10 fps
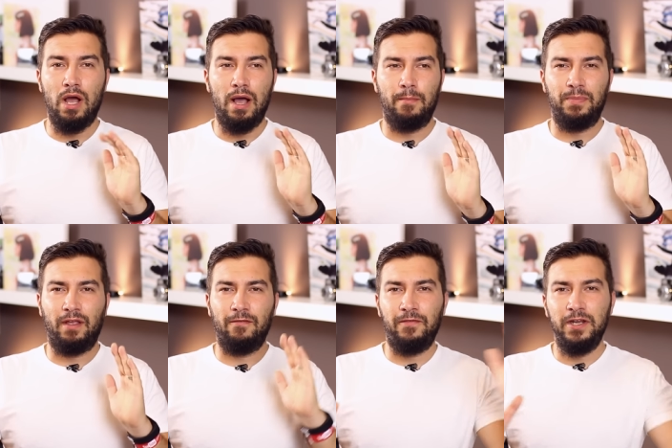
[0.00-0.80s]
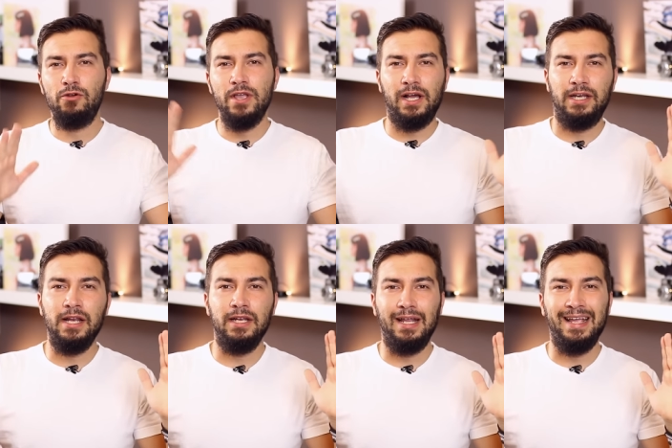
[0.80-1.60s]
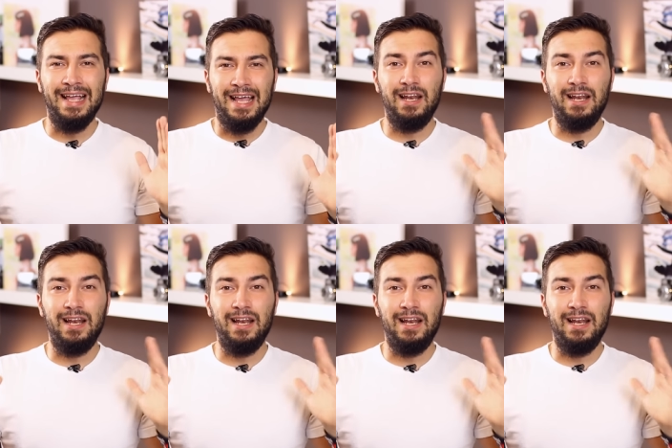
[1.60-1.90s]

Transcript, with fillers: a frío y caliente,